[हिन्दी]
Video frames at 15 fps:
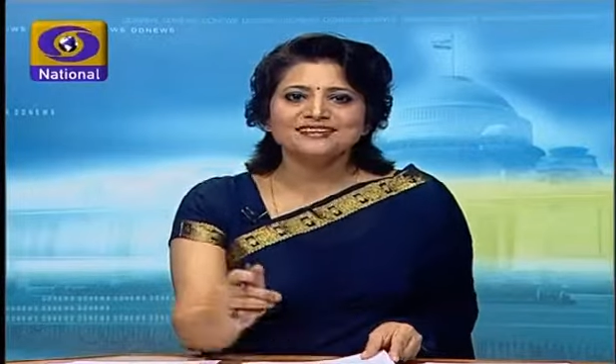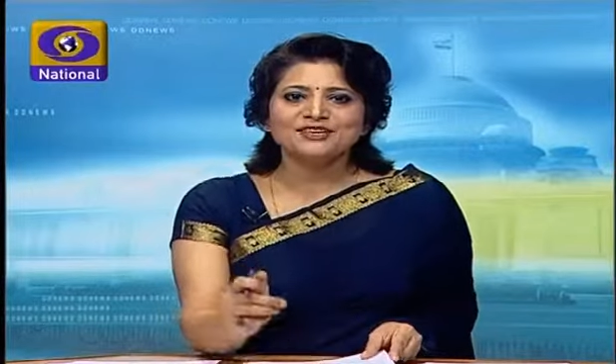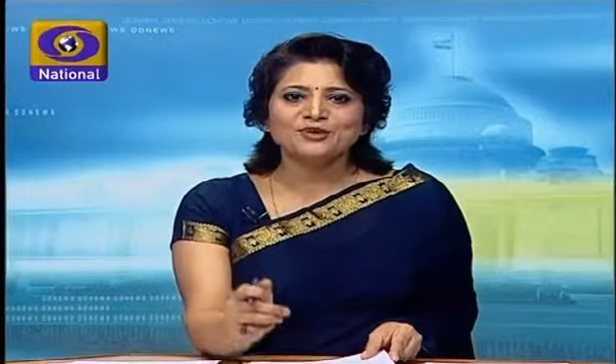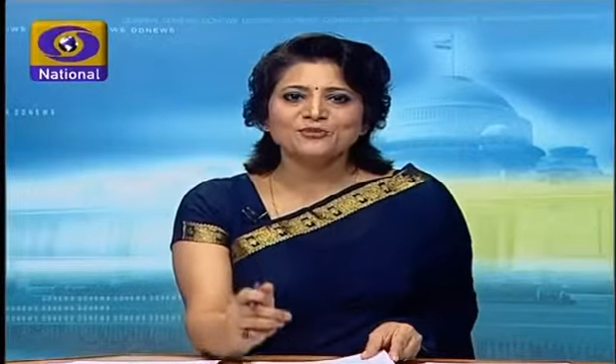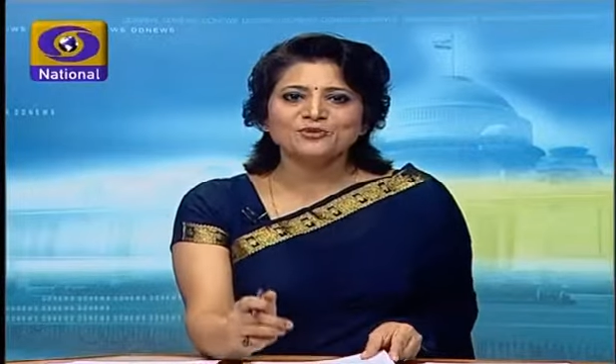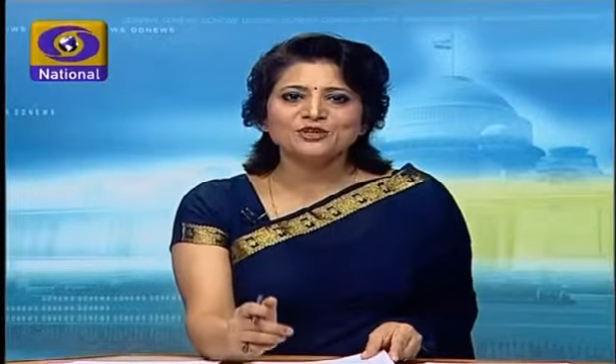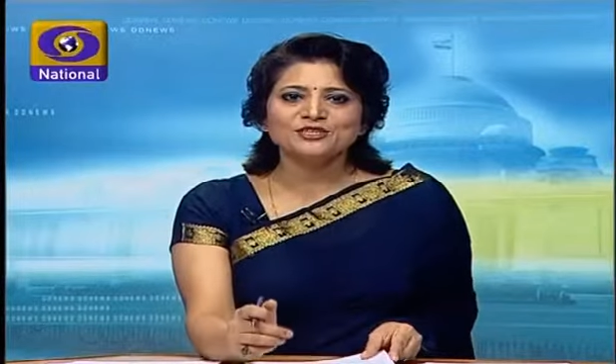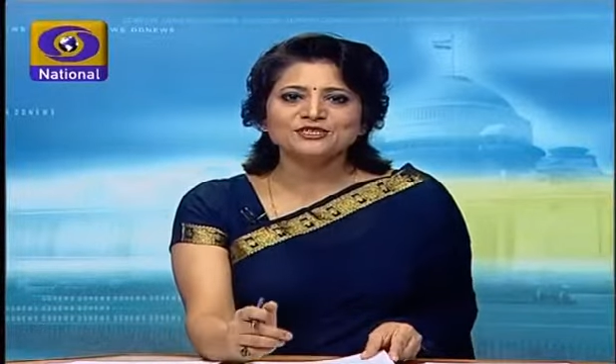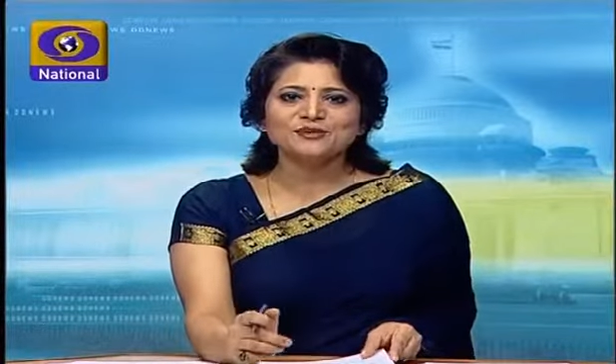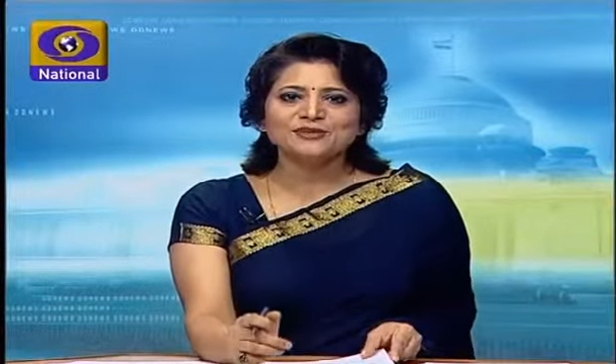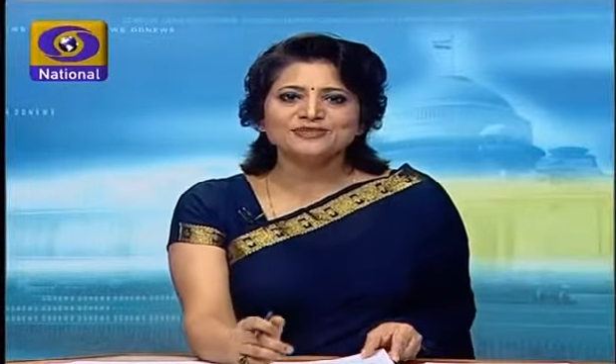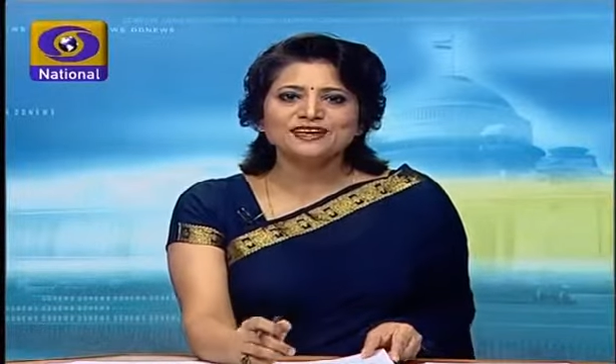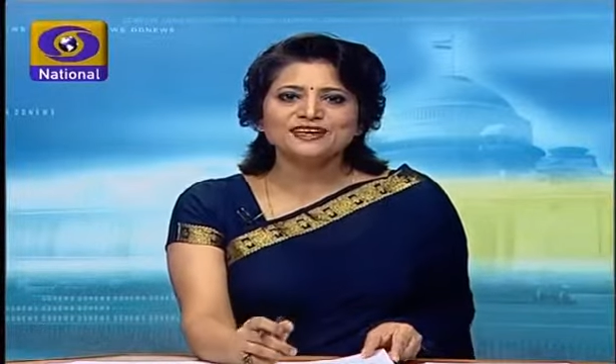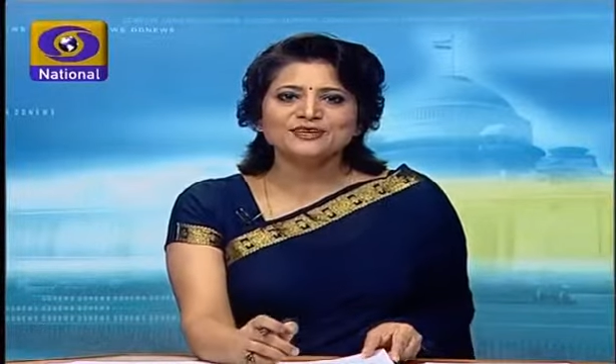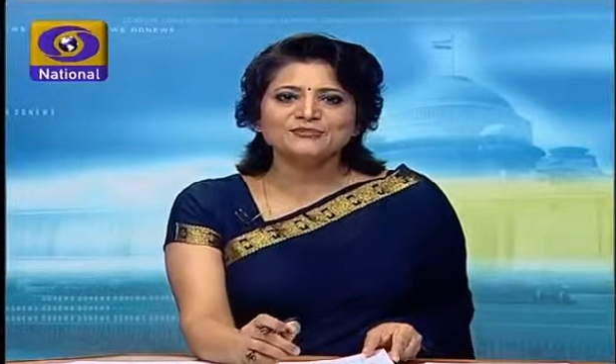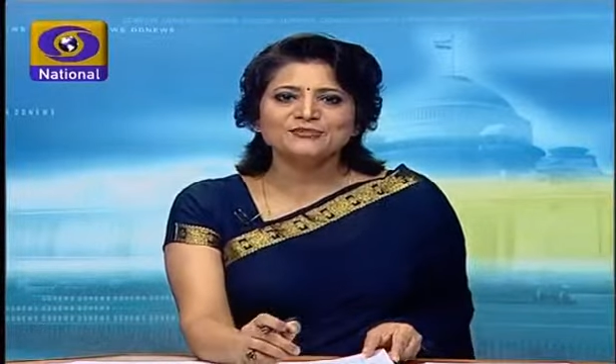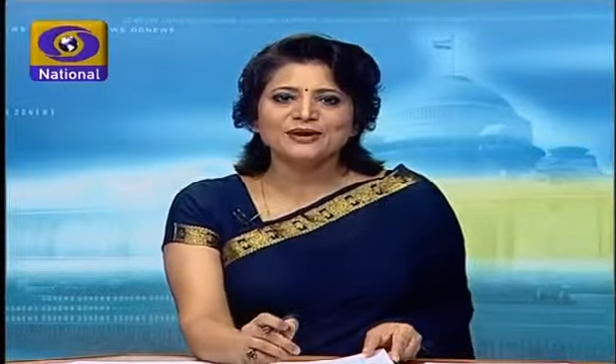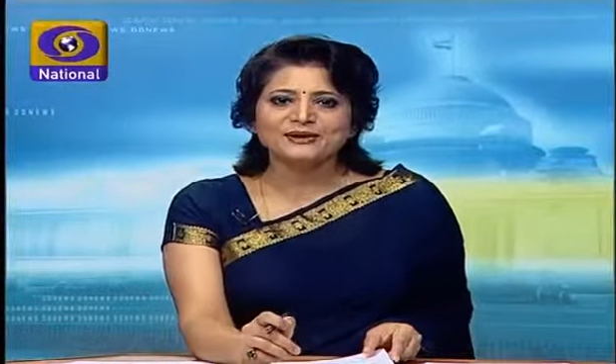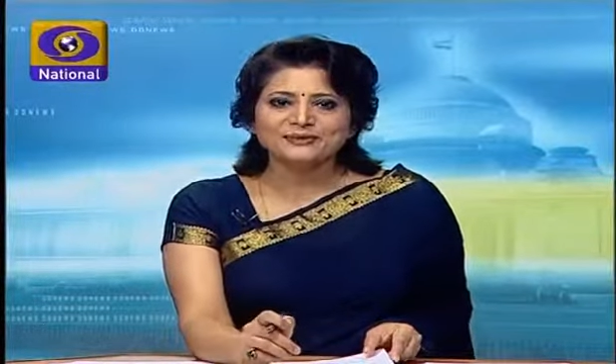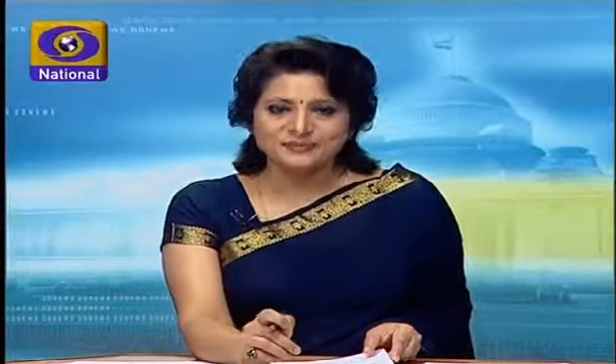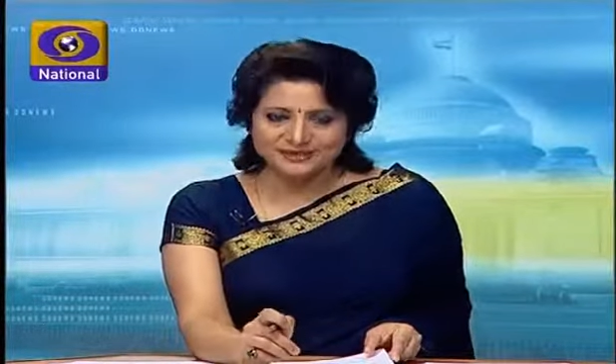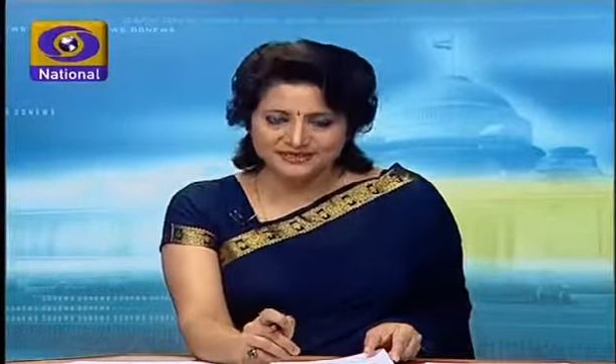लेते हैं मुख्य समाचार एक
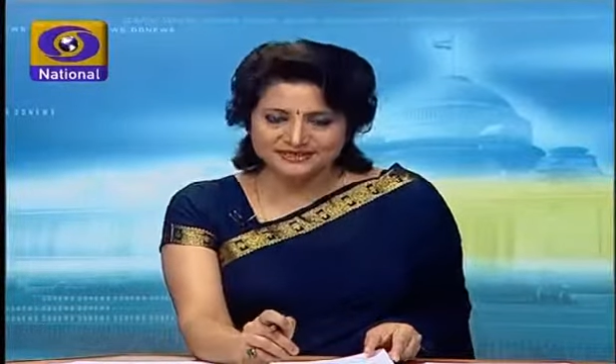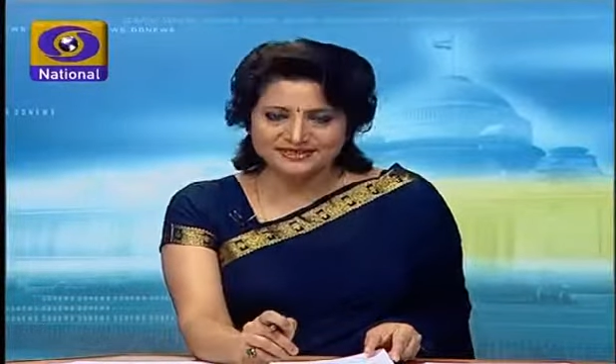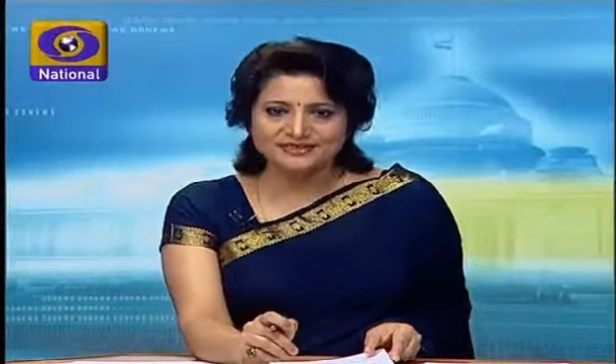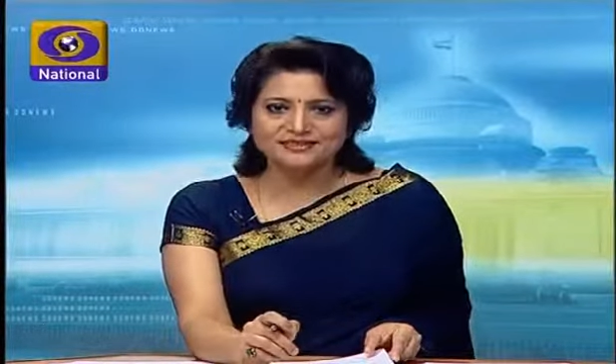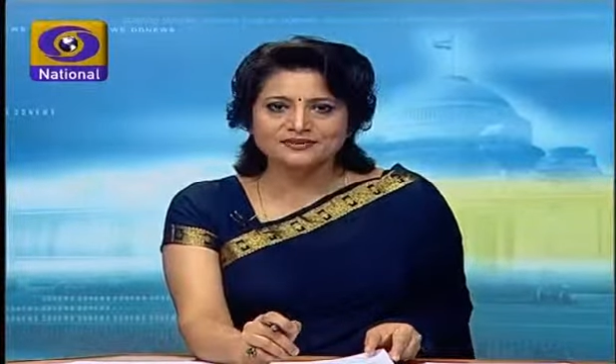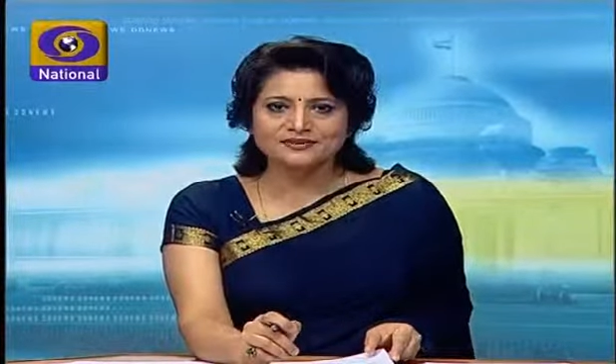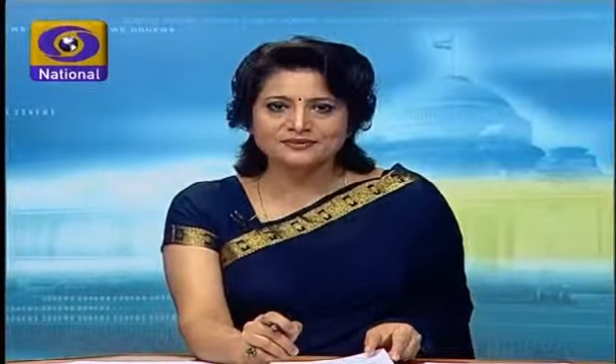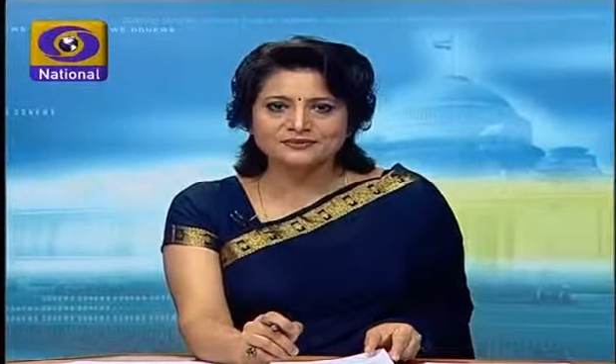बार फिर से